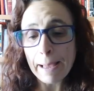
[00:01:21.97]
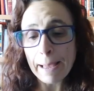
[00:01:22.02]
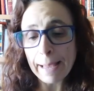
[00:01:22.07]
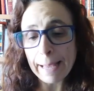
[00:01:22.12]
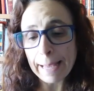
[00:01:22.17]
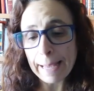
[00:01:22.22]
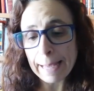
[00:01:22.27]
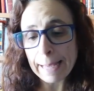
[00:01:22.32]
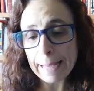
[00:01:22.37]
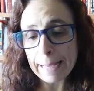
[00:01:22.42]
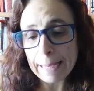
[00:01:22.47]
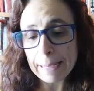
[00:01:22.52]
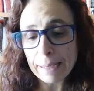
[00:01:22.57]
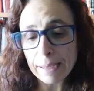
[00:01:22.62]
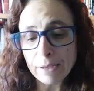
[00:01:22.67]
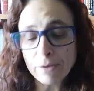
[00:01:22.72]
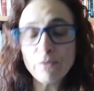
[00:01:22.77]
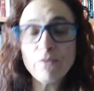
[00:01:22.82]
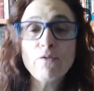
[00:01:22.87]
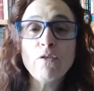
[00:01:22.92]

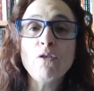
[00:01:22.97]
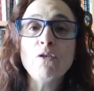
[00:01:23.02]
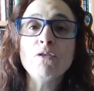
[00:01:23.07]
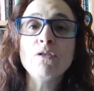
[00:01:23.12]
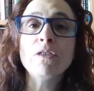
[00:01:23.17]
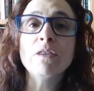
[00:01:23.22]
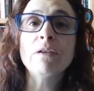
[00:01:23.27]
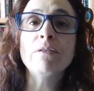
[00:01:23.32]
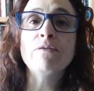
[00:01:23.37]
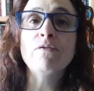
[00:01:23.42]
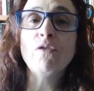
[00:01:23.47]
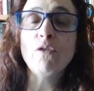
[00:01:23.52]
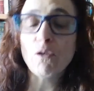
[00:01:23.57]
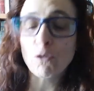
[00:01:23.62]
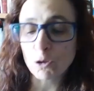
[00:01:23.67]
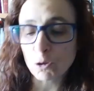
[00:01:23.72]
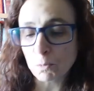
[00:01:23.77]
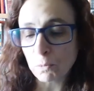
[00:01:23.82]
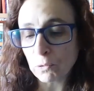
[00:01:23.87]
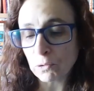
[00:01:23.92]
Uh, vou, vou
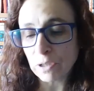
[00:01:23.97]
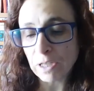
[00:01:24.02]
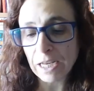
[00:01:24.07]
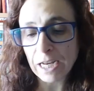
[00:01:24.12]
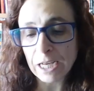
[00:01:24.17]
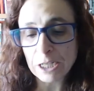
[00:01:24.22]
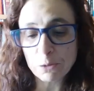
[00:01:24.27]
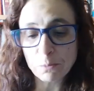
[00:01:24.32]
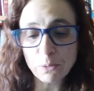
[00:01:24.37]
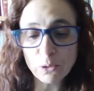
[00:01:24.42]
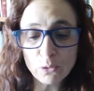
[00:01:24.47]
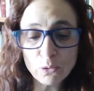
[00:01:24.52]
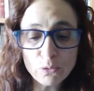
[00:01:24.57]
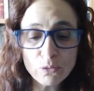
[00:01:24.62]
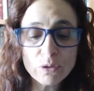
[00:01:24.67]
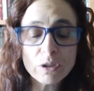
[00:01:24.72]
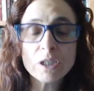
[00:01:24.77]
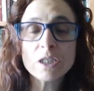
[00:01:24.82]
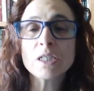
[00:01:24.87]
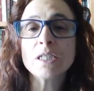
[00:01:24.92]
responder às
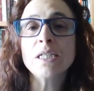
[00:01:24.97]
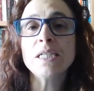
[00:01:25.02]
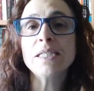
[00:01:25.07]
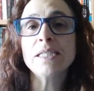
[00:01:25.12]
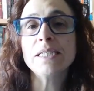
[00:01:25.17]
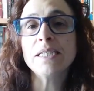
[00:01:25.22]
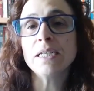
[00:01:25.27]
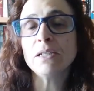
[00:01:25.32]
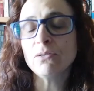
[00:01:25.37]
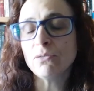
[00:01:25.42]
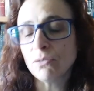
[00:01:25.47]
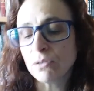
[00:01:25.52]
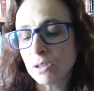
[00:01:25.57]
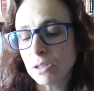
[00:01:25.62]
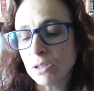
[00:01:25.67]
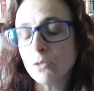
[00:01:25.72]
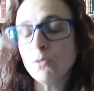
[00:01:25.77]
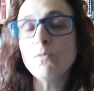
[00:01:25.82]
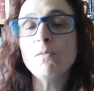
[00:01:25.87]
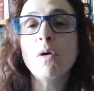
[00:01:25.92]
perguntas dizendo
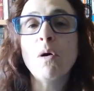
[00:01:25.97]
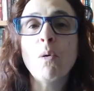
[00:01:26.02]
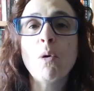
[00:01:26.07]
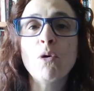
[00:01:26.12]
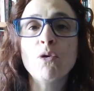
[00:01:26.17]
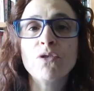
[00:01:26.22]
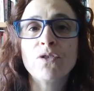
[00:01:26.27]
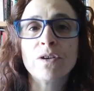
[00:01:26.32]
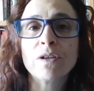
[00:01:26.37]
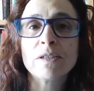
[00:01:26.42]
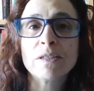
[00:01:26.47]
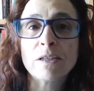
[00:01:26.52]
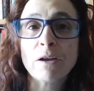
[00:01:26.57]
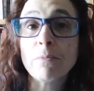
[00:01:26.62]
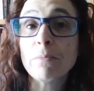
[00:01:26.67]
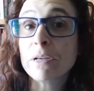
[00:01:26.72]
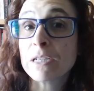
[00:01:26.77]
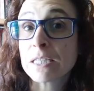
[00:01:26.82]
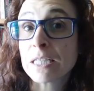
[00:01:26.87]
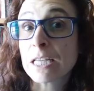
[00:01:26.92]
que uma ou outra
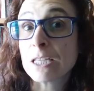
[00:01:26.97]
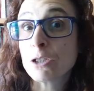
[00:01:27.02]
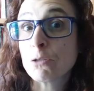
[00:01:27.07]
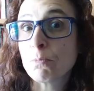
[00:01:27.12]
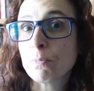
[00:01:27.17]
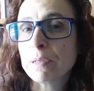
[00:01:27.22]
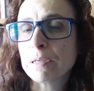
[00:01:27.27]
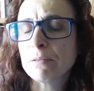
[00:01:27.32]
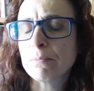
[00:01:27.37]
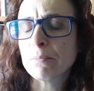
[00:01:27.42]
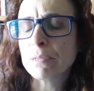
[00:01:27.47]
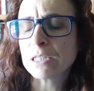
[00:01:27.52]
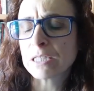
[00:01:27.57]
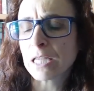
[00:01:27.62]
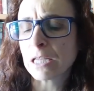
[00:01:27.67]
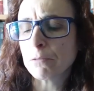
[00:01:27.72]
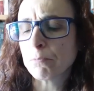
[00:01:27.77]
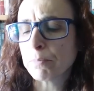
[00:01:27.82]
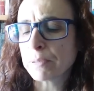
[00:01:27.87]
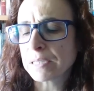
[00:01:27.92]
são bastante,
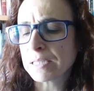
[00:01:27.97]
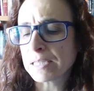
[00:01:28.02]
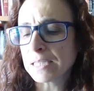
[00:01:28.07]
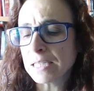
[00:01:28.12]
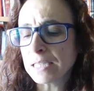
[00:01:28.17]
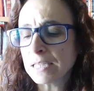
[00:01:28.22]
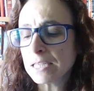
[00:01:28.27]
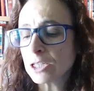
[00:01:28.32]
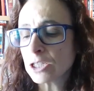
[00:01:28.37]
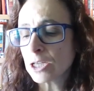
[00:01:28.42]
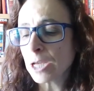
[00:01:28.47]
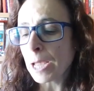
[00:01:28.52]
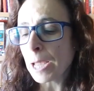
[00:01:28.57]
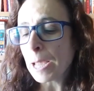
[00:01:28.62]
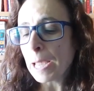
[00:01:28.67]
bastante parecidas